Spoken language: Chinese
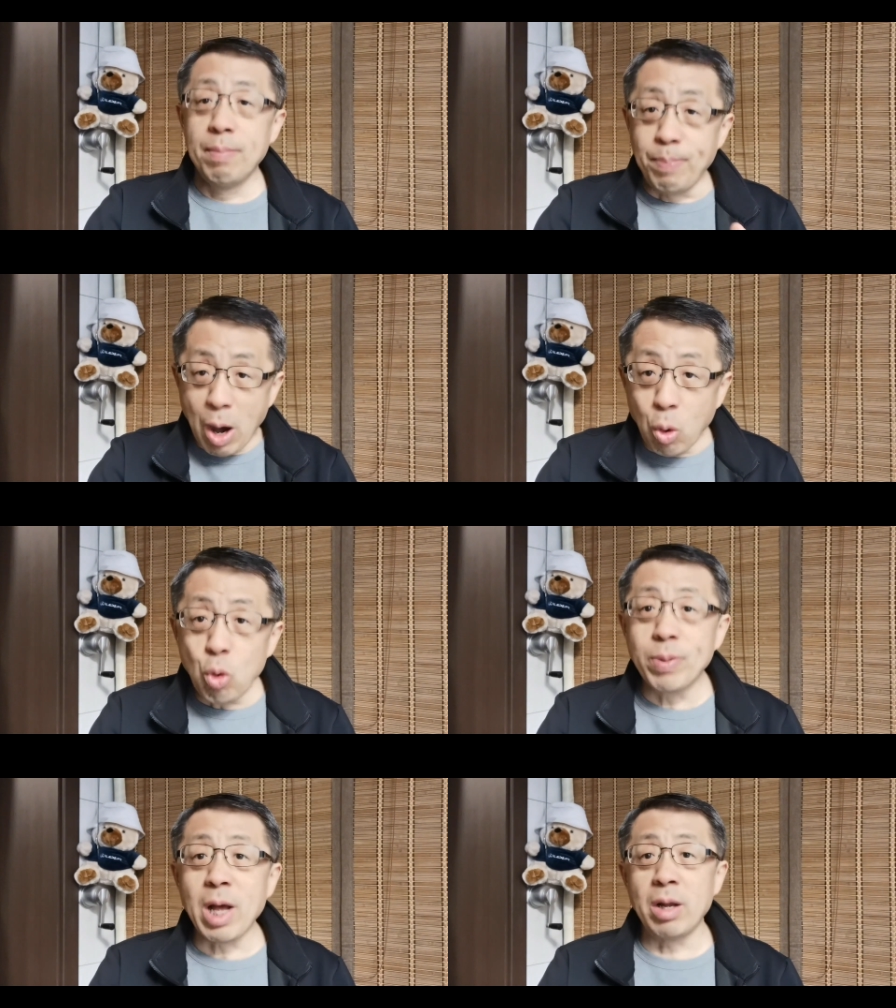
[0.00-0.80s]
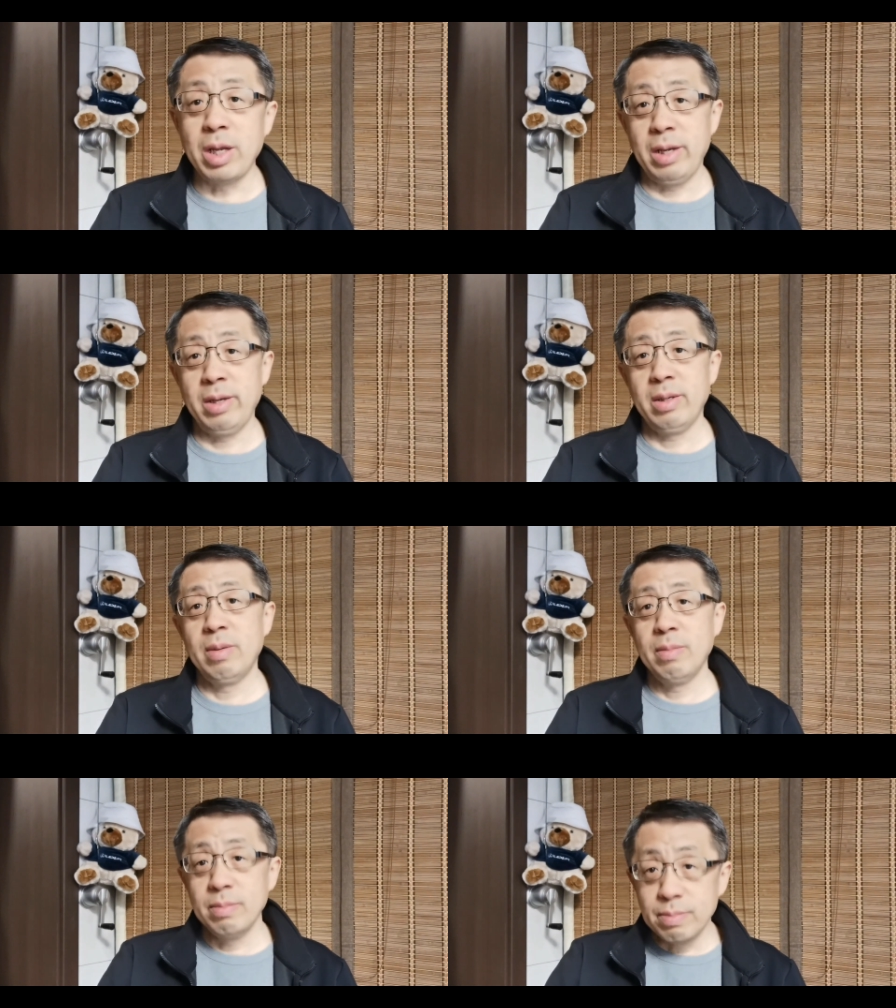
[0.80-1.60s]
保护不到你，
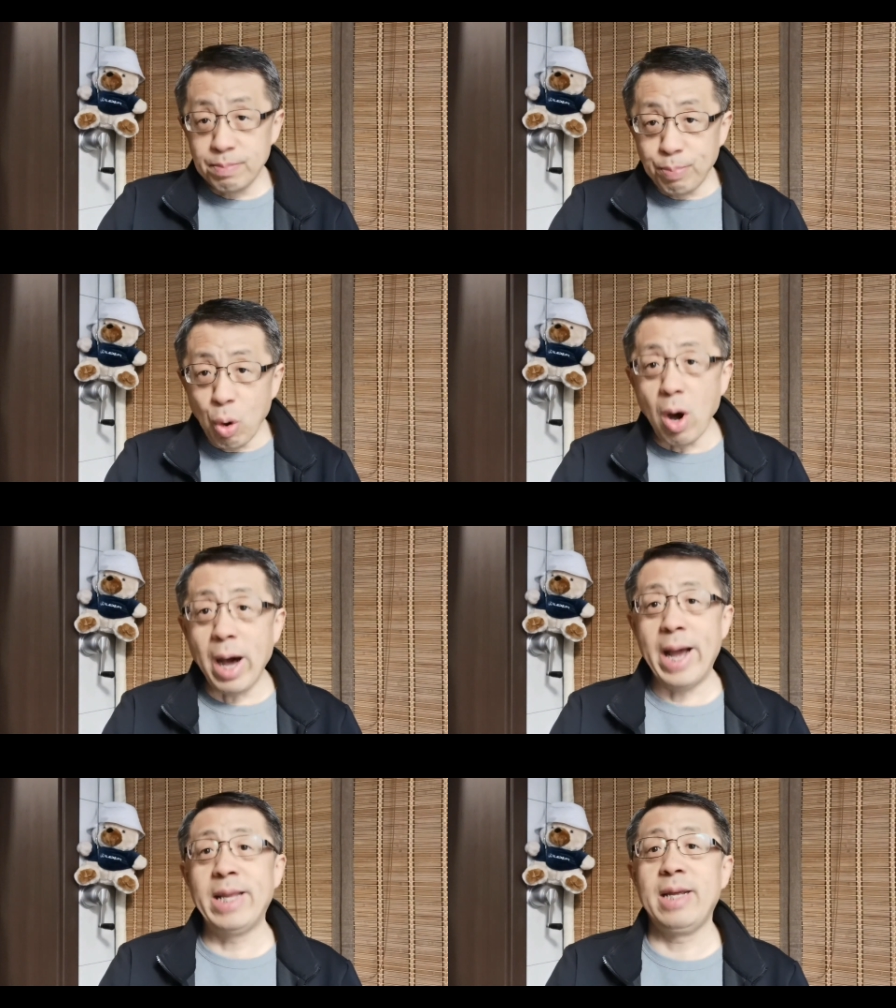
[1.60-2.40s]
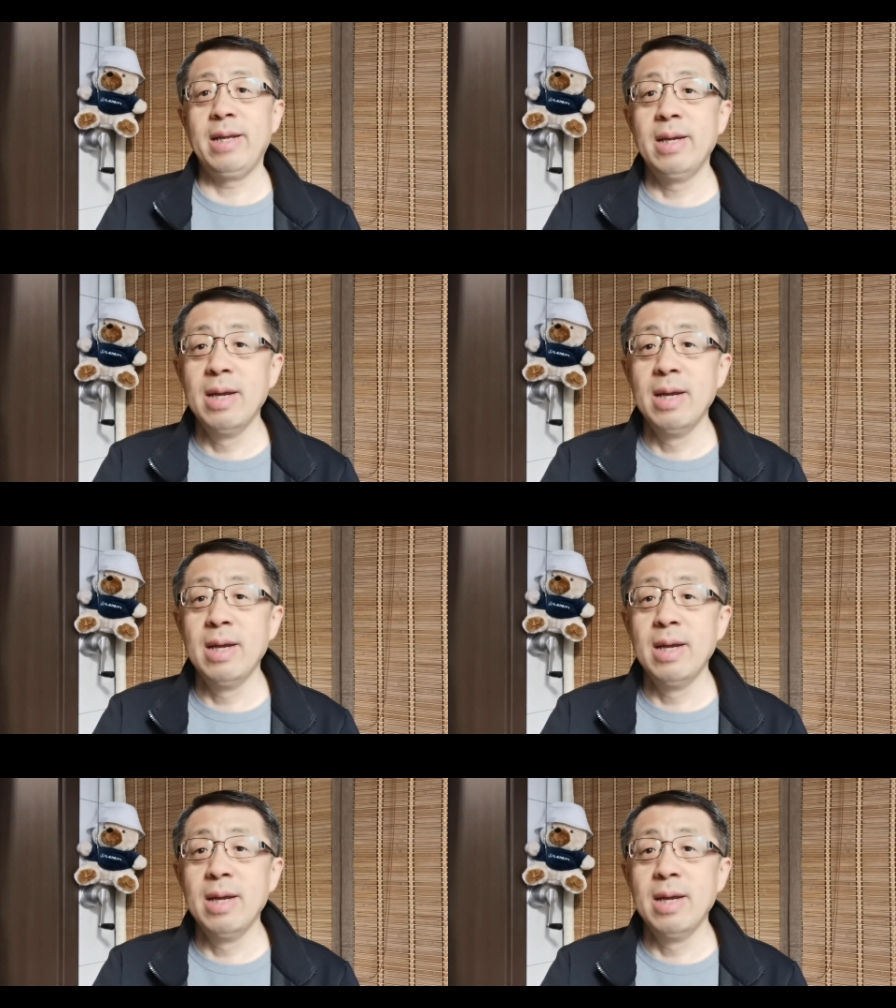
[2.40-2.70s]
迫害你。